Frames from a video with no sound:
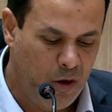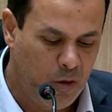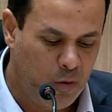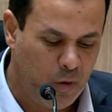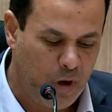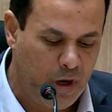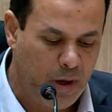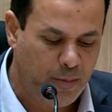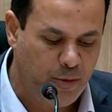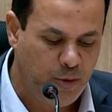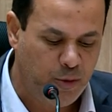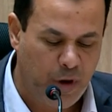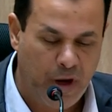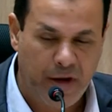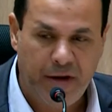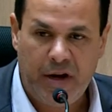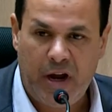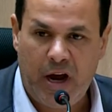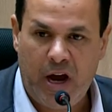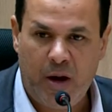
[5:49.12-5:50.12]
ويبدو
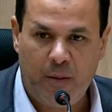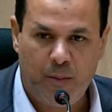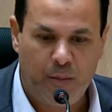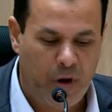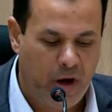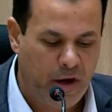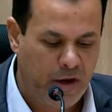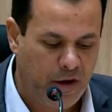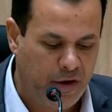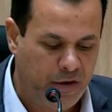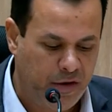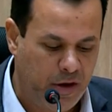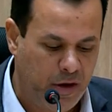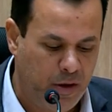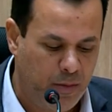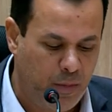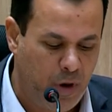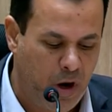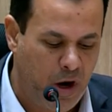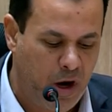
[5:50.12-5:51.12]
ان اهم
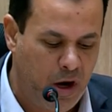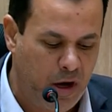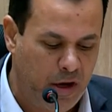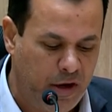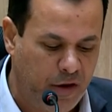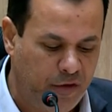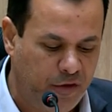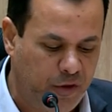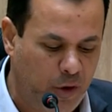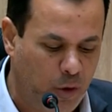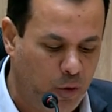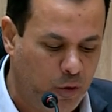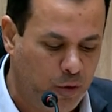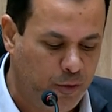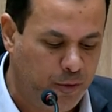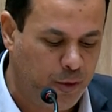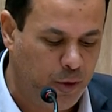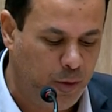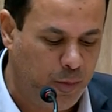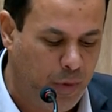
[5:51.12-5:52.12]
ما
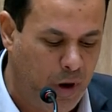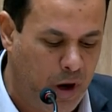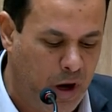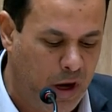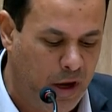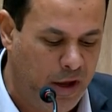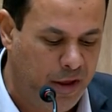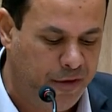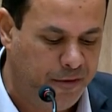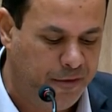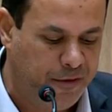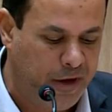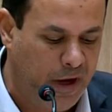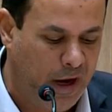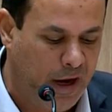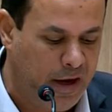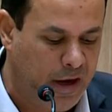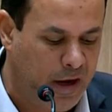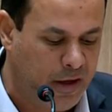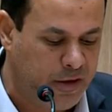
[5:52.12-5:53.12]
يستوقف الباحث في
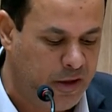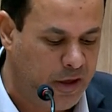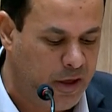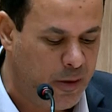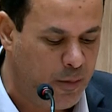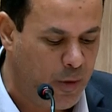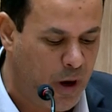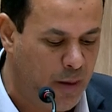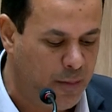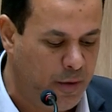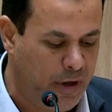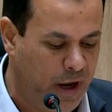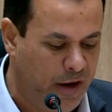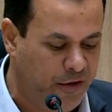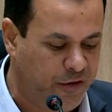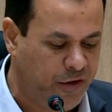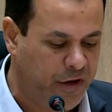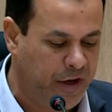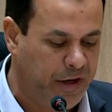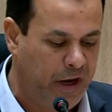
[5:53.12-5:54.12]
حياه الامام
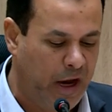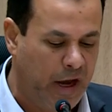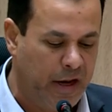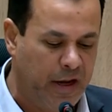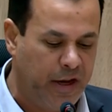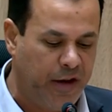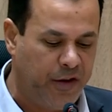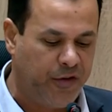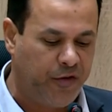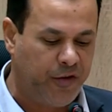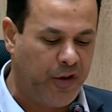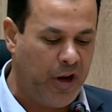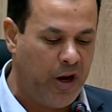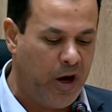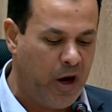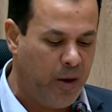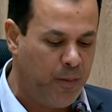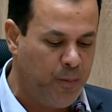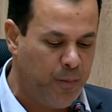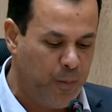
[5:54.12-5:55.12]
العسكري عليه
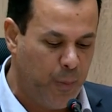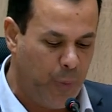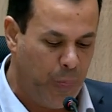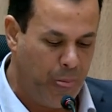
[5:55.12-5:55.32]
السلام